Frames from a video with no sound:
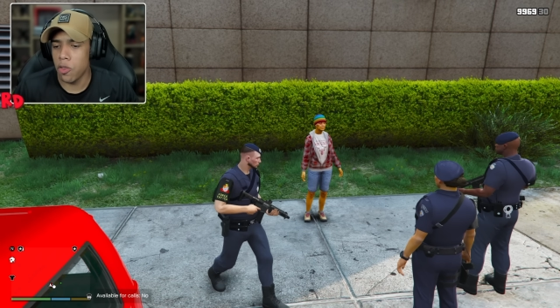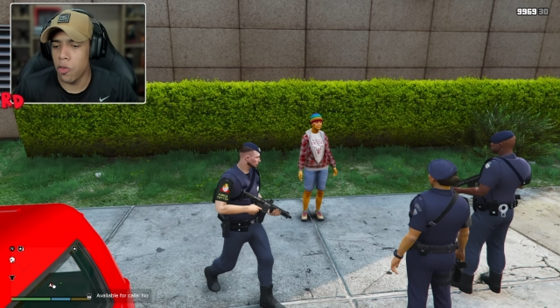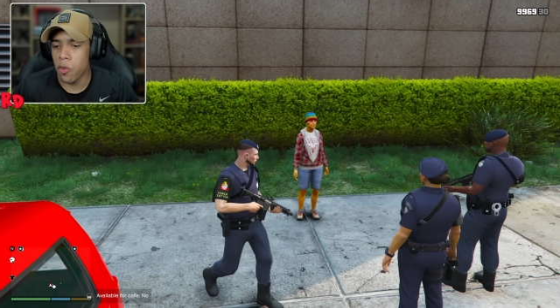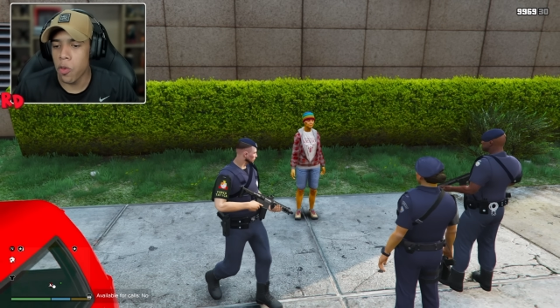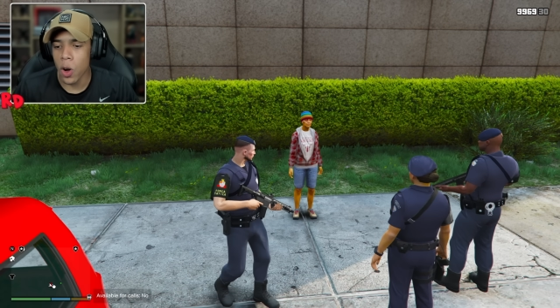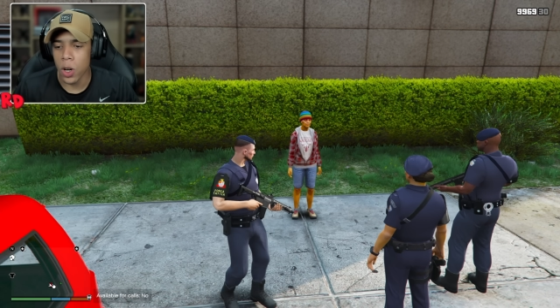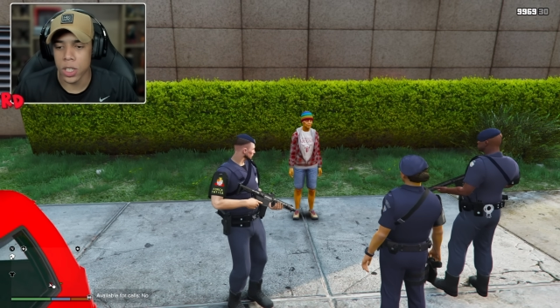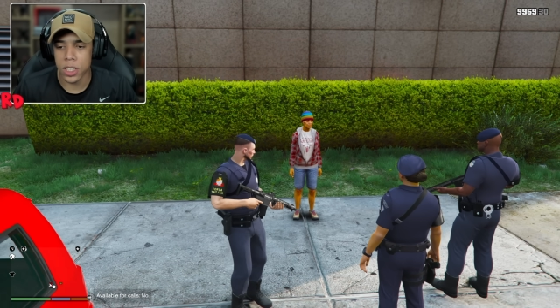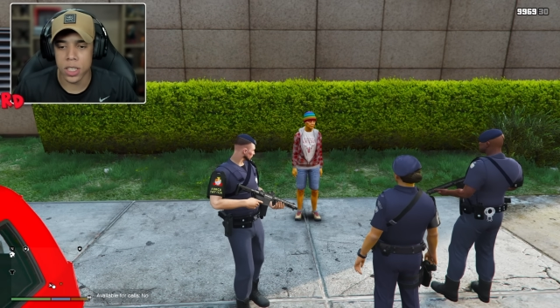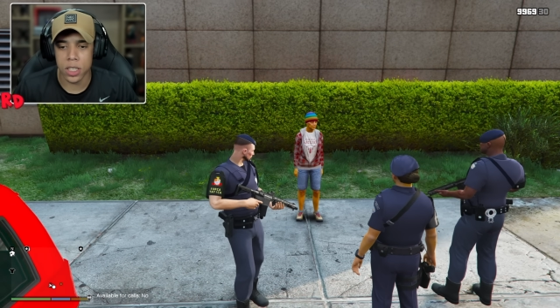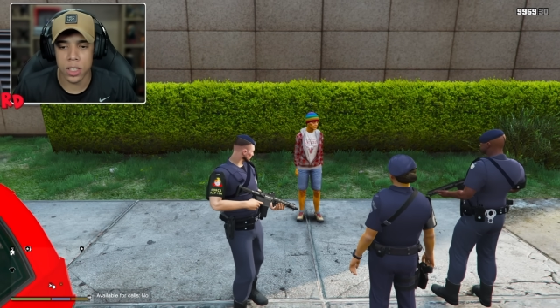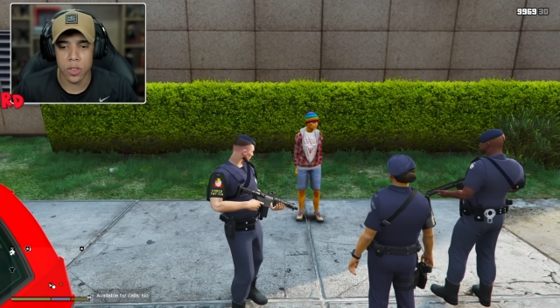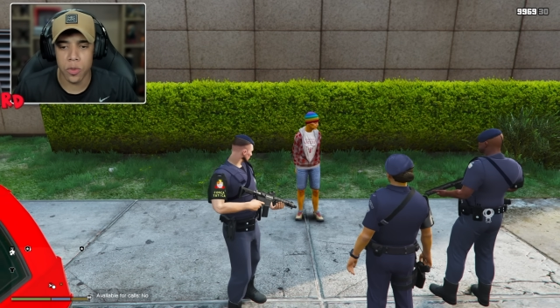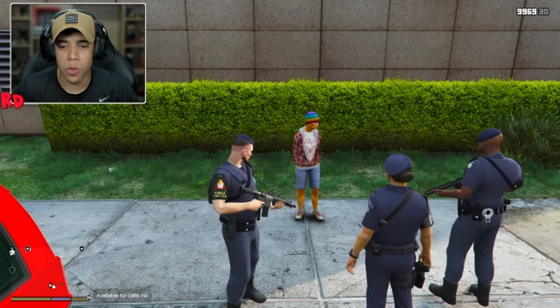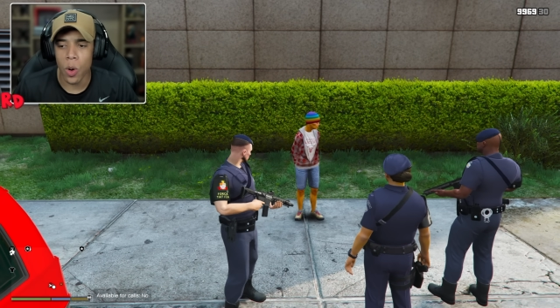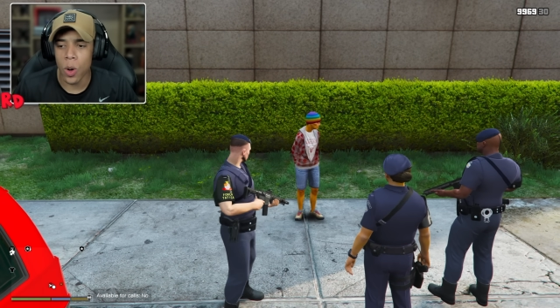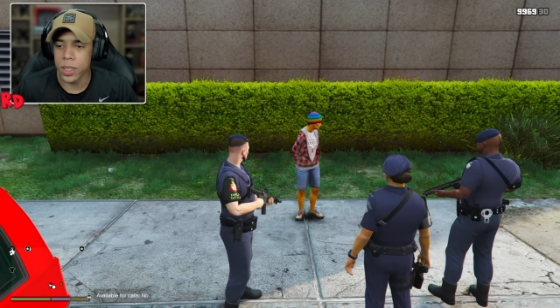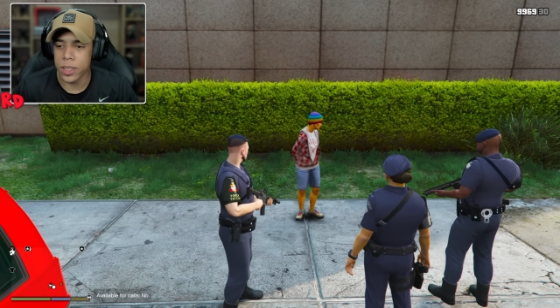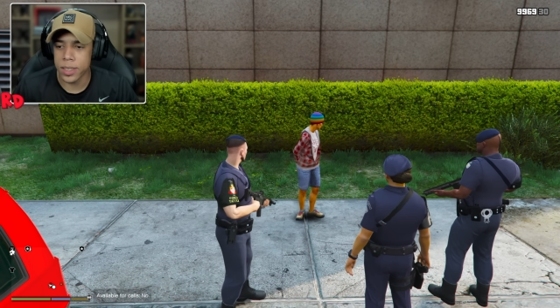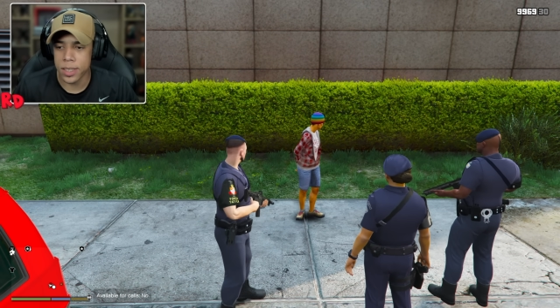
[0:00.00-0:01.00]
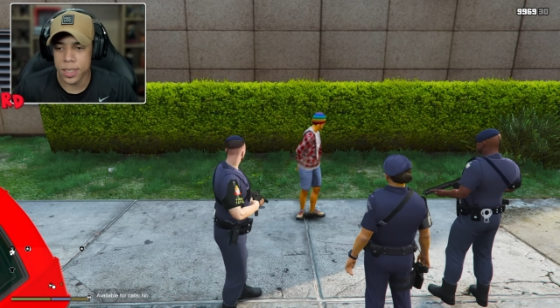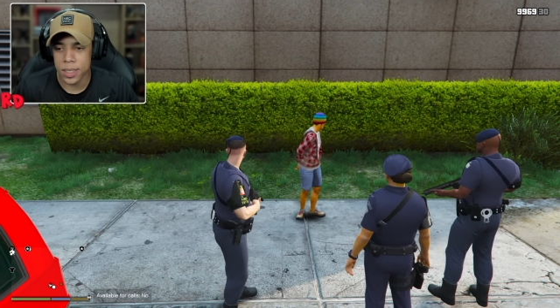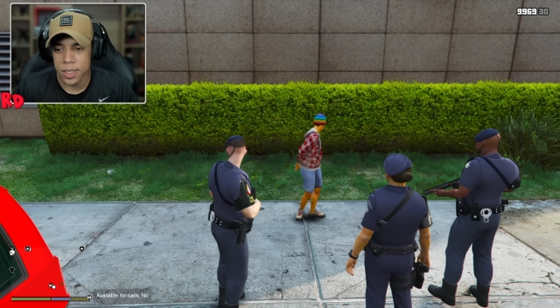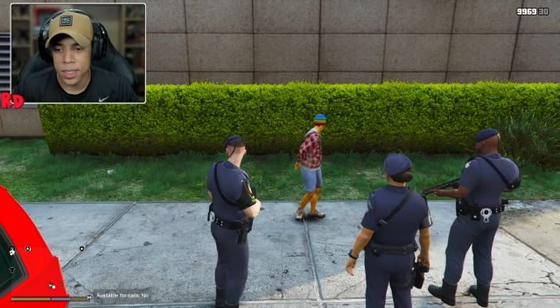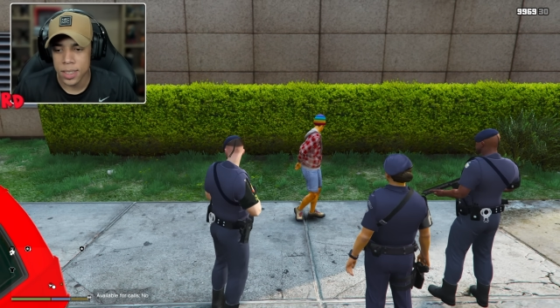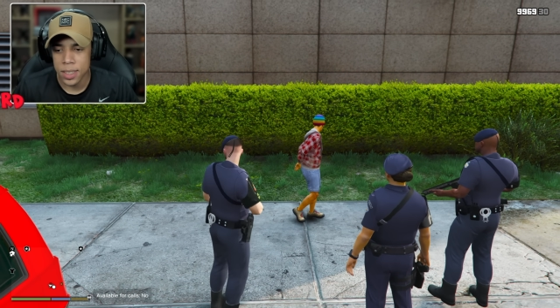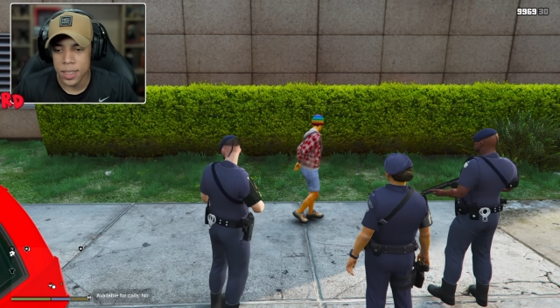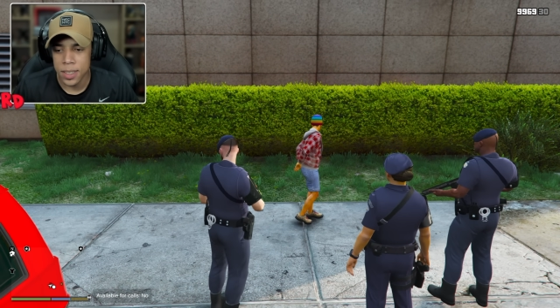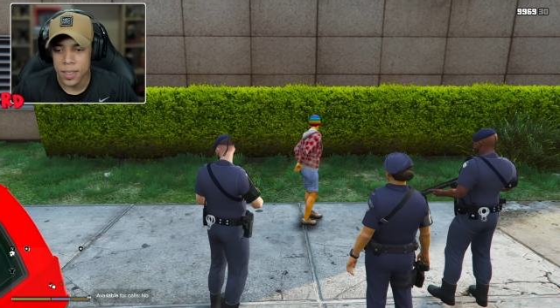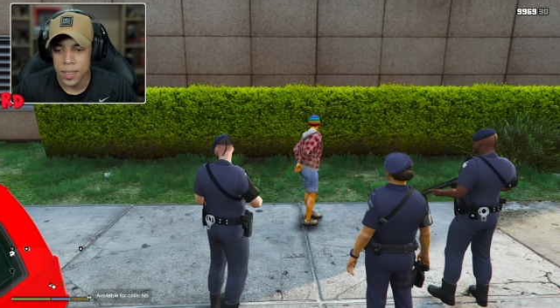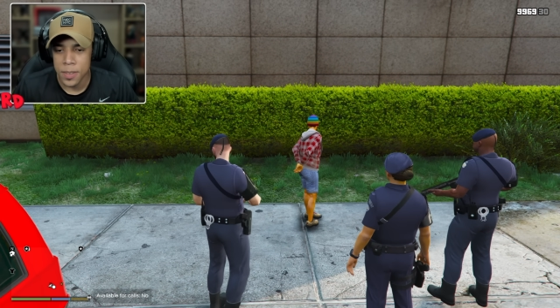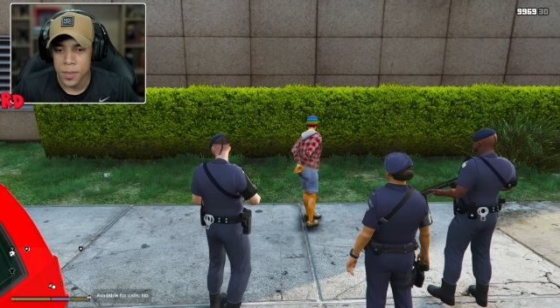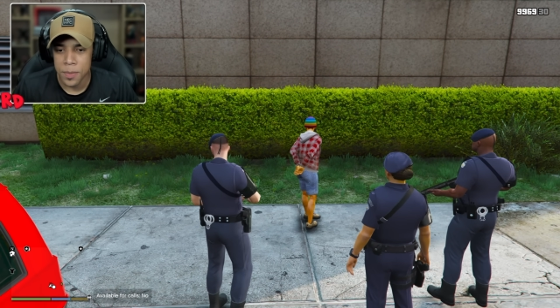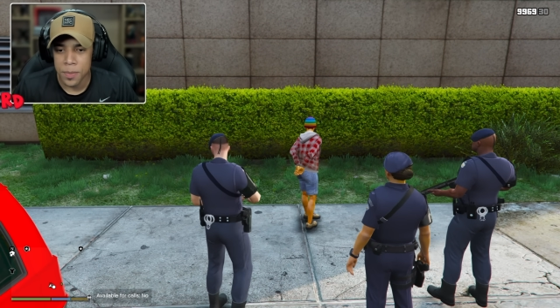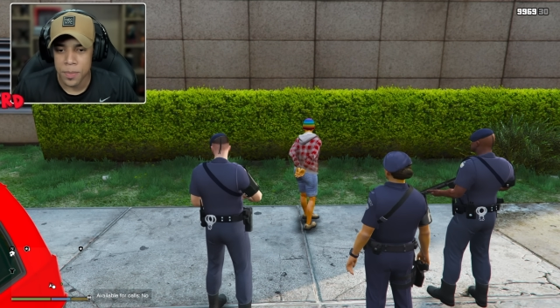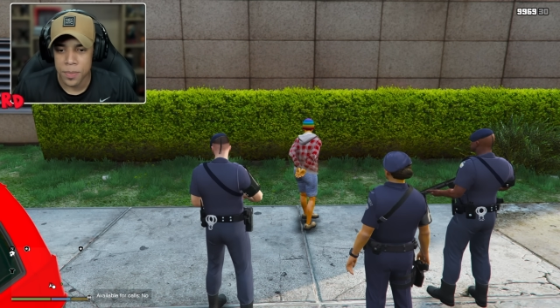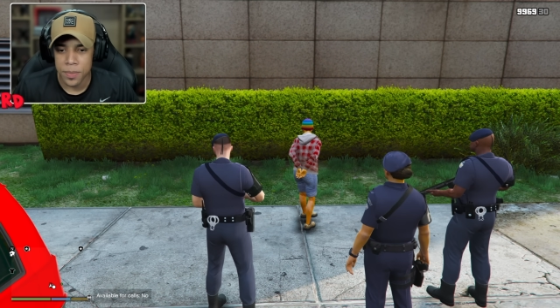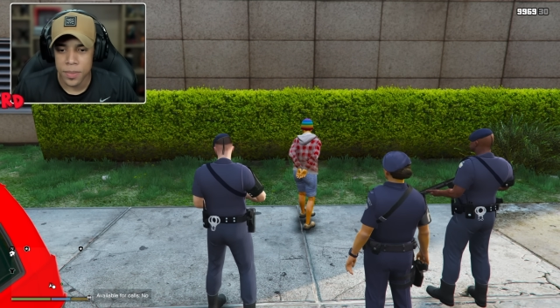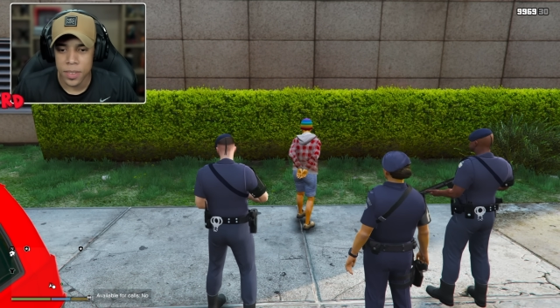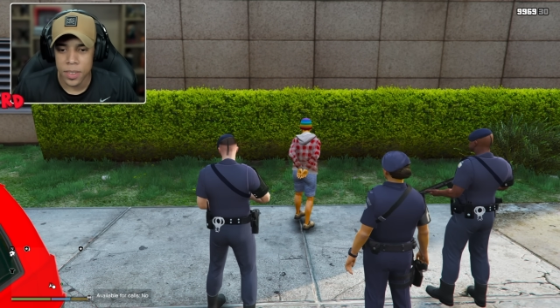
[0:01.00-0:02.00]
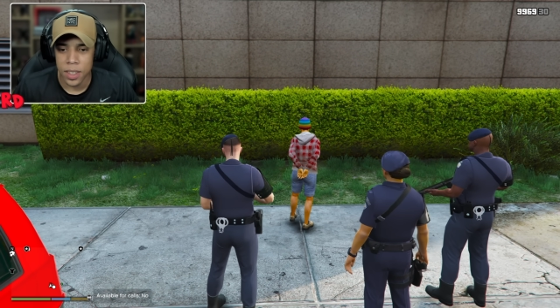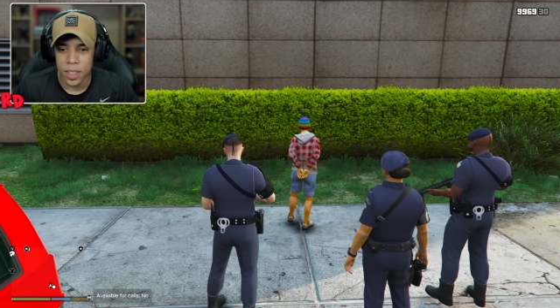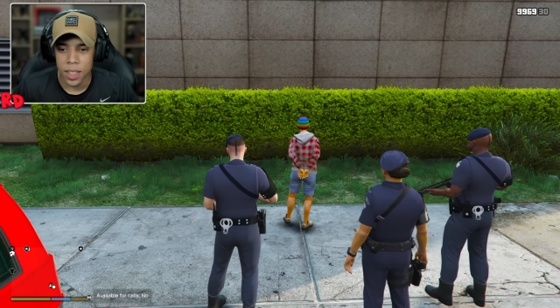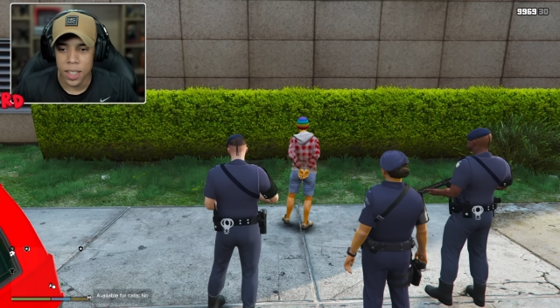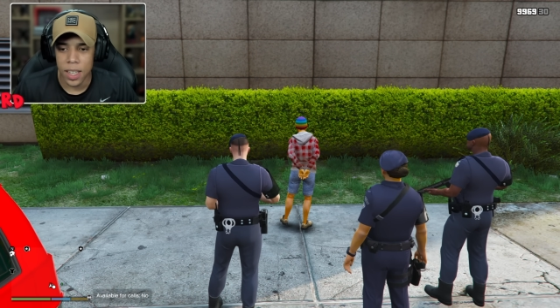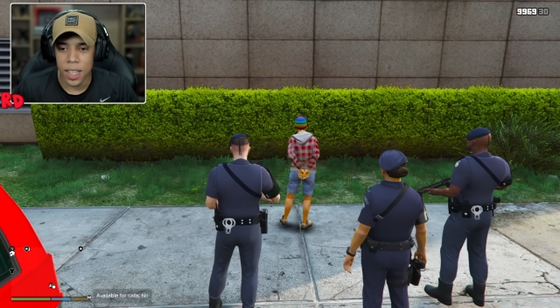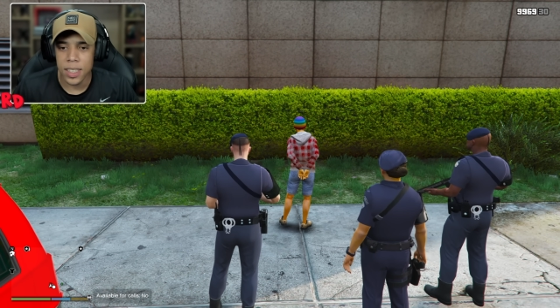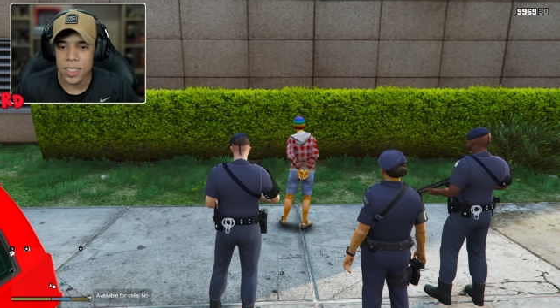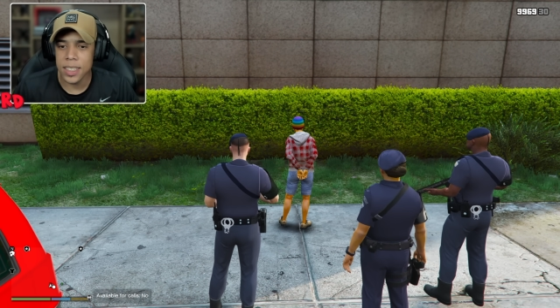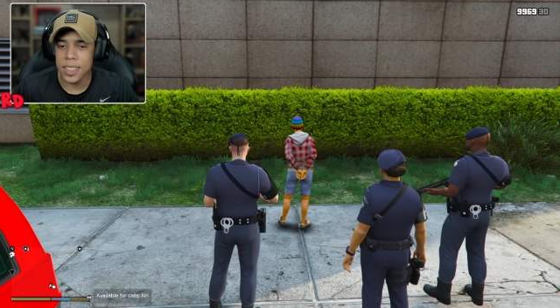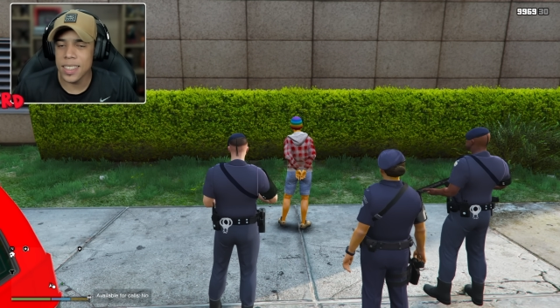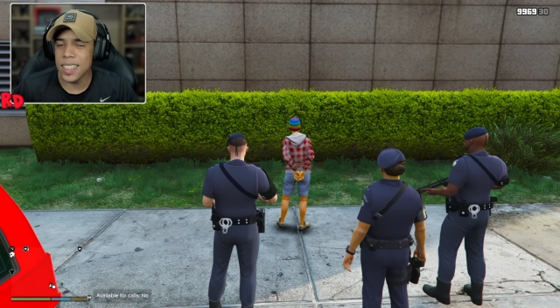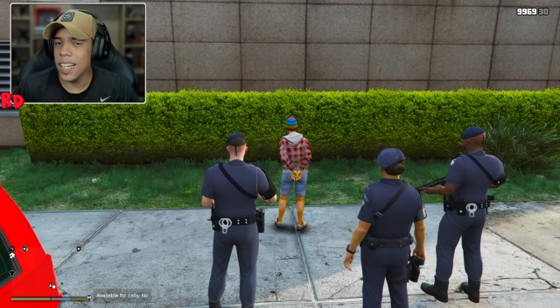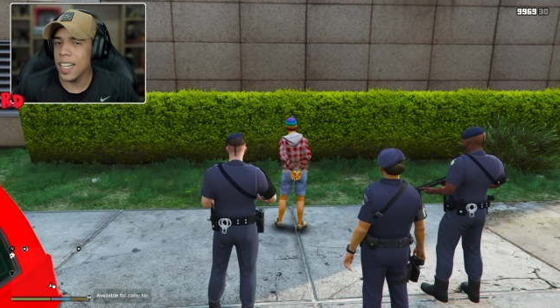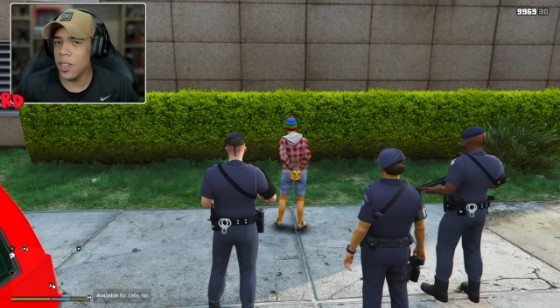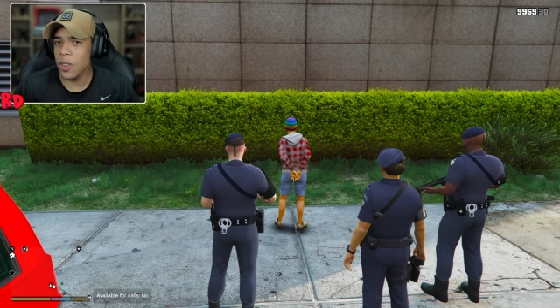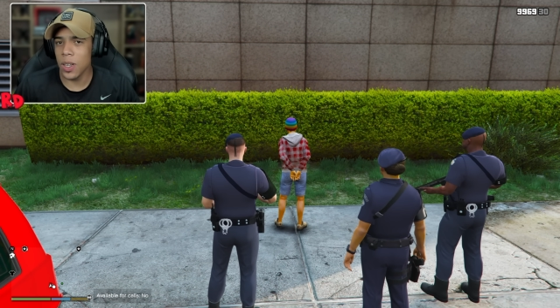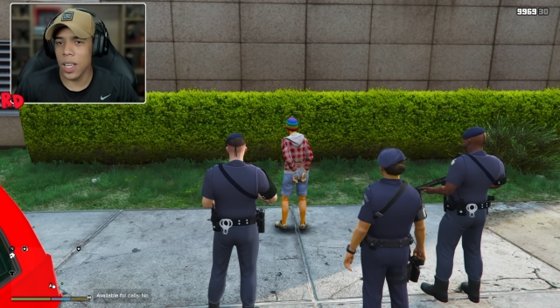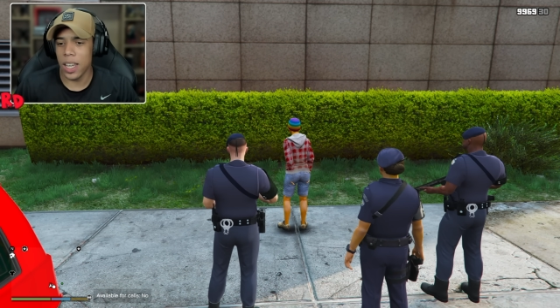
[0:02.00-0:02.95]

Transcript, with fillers: Fox, Fox. É estranho,